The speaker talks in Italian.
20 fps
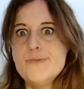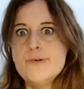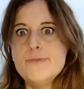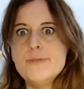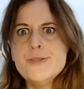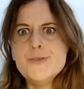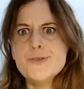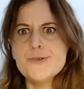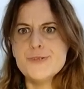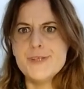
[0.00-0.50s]
un
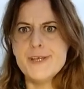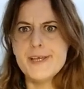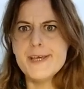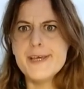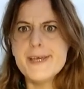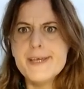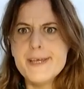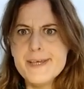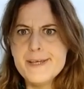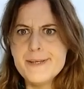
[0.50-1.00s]
momento
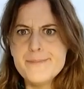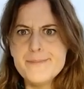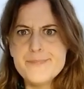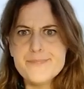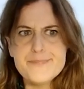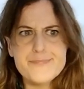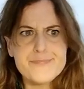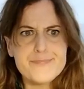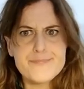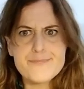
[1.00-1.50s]
di
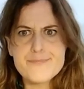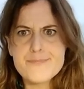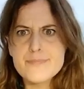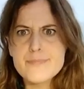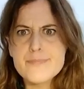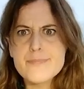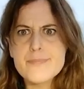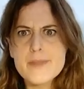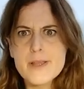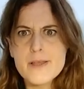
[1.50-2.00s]

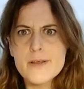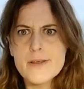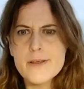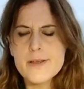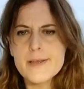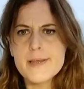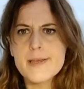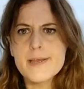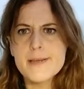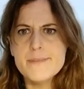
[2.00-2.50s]

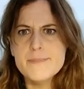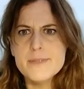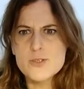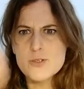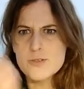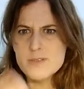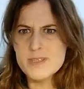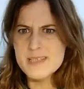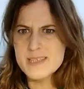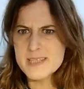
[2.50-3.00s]
che mi
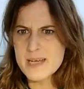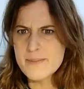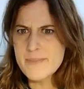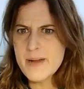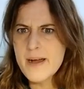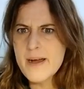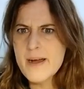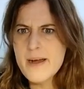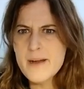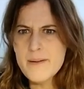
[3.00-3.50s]
sono detta
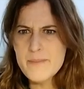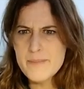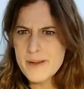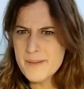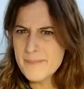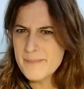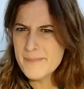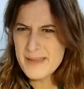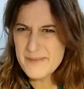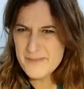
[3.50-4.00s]
ma, ma,
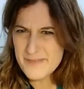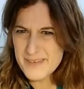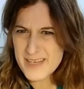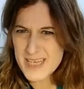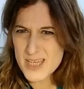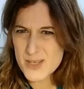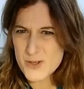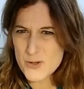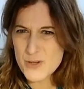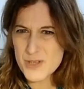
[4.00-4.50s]
ma, è
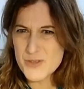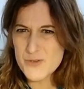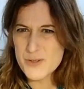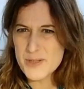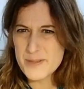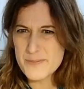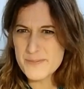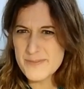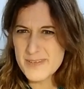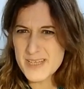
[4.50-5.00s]
vero e non
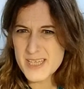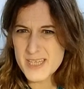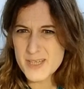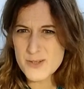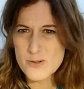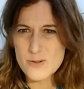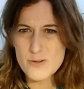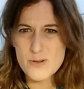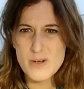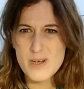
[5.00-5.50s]
è
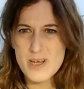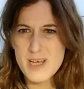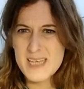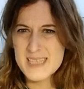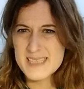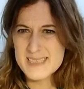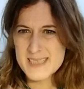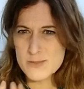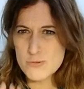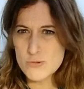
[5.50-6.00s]
vero,
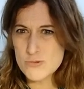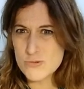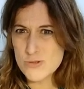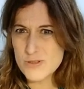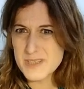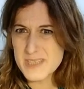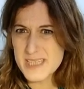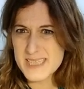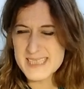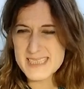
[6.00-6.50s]
sta tutto
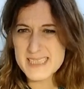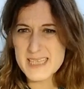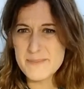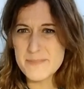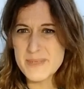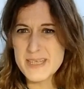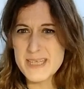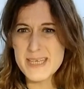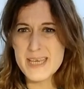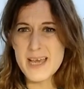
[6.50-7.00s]
in testa
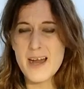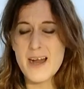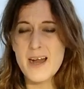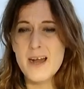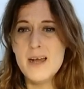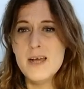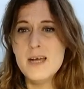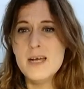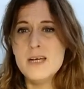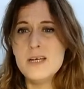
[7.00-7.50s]
mia,
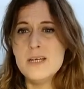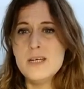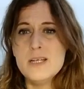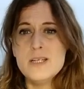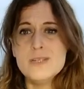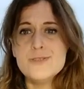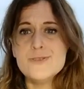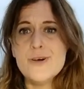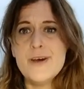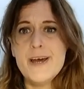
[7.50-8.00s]

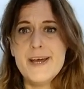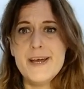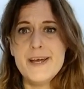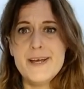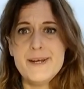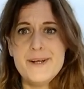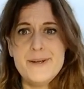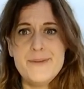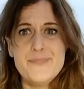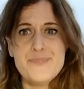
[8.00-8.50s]

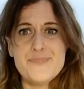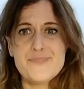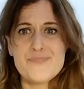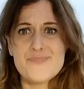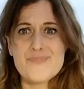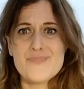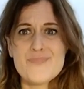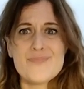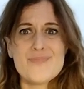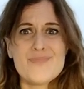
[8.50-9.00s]
cioè mm,